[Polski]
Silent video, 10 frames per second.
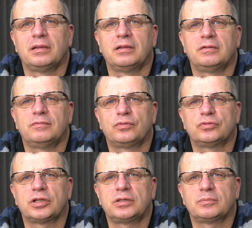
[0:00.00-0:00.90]
y,
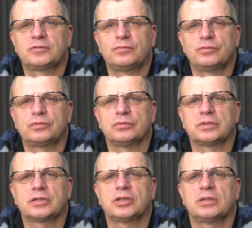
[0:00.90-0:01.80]
wróżeniem z fusu.
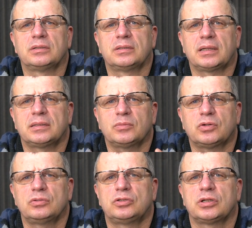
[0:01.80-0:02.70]
Także na tym
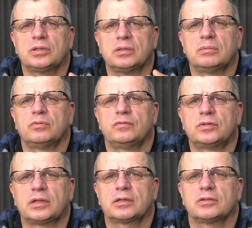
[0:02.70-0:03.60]
kończę. Mówił
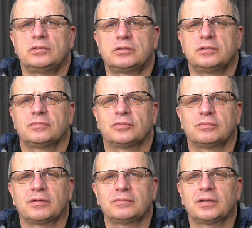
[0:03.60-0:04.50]
Darek Kraśnicki z
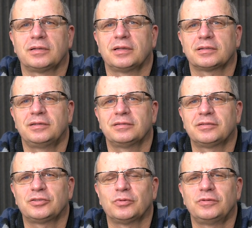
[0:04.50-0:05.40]
Wrocławia. Jak nie
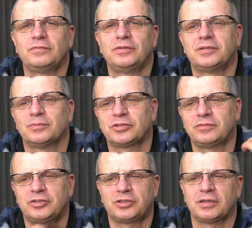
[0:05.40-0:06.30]
jesteś moim widzem,
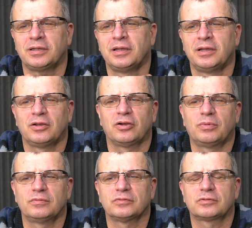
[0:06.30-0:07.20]
oczywiście
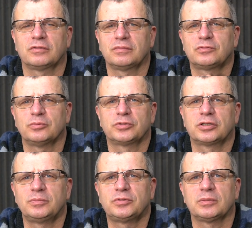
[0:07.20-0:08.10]
obowiązkowa
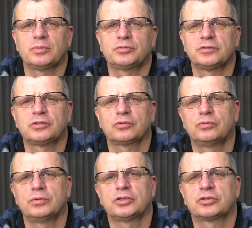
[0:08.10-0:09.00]
subskrypcja poprzez to
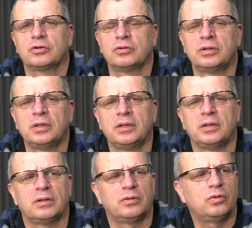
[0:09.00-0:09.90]
kółeczko
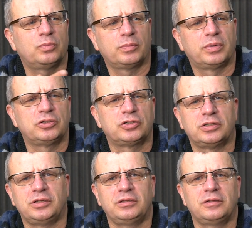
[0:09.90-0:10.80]
lub
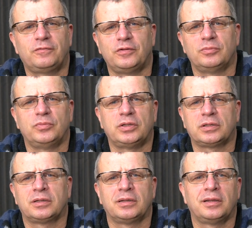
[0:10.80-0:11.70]
obejrzyj inny
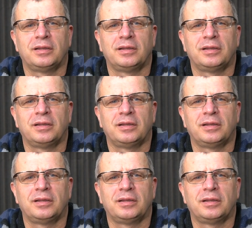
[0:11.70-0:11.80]
filmik